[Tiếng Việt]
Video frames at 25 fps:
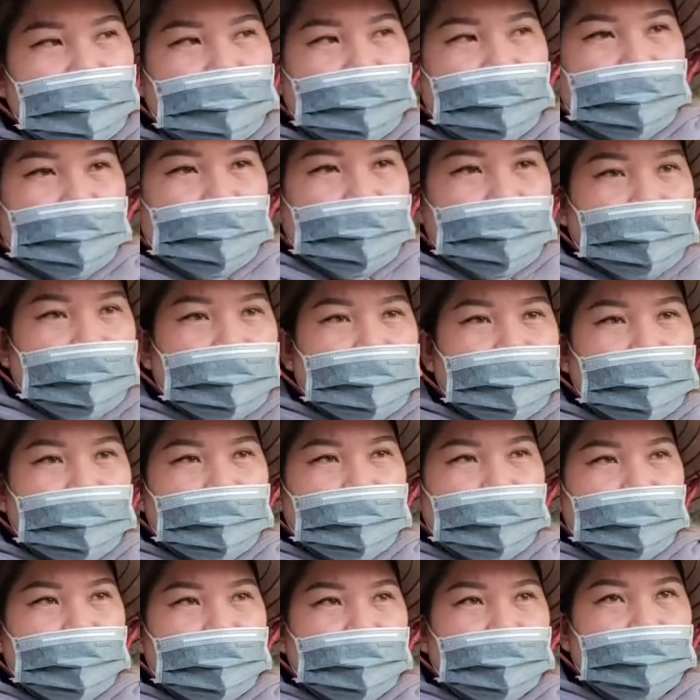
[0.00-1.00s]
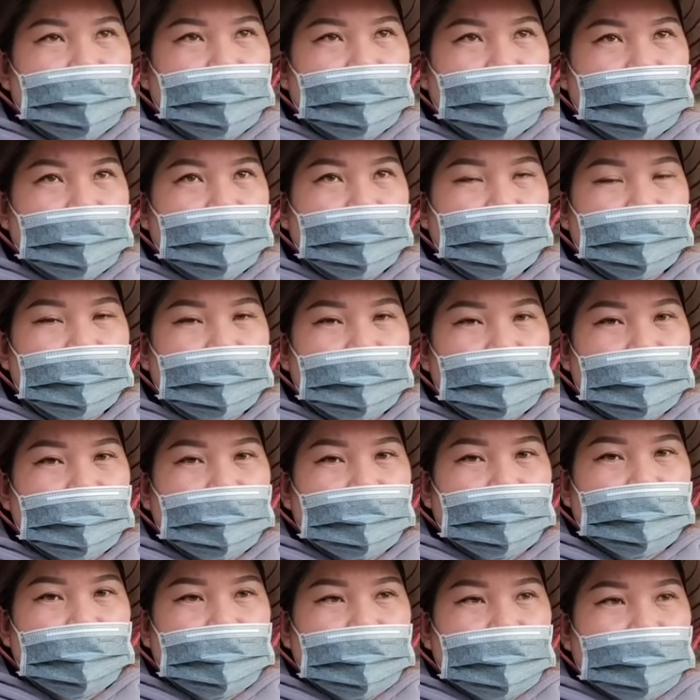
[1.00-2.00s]
hơn không ý là chị nói hay là không
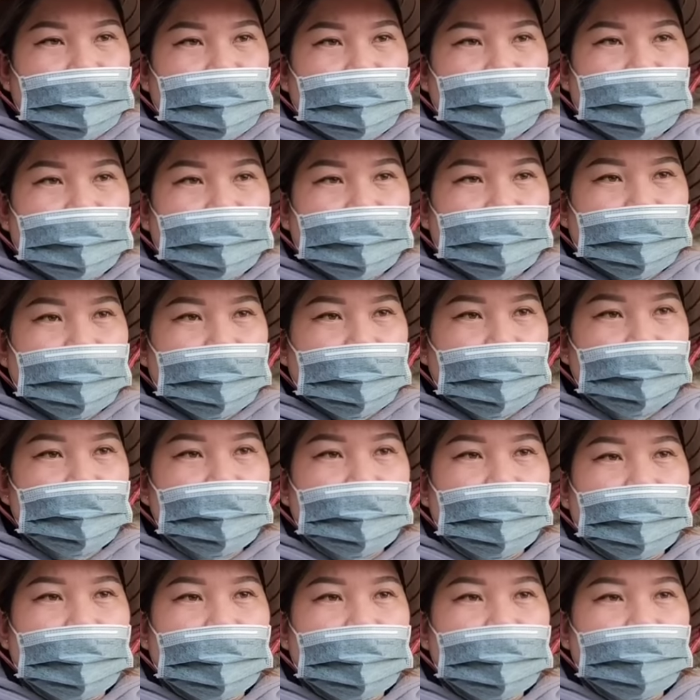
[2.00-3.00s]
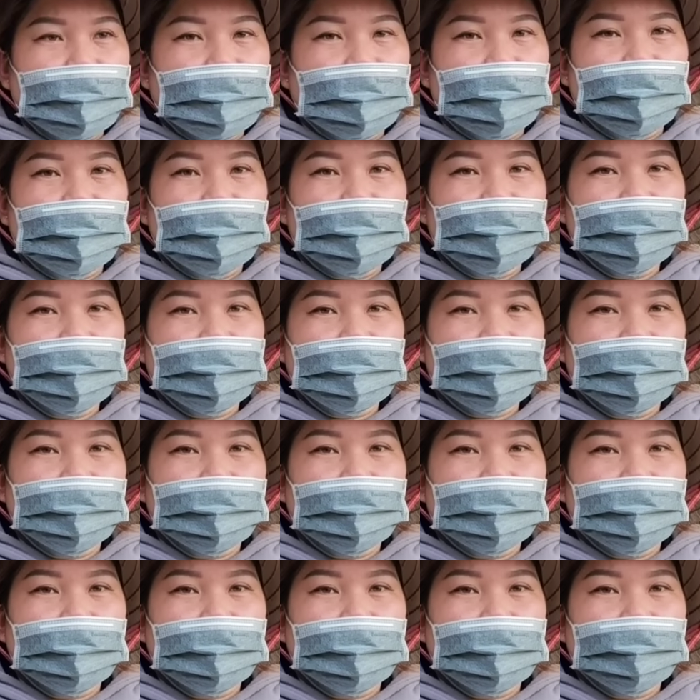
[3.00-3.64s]
phải chị nói không phải chị nói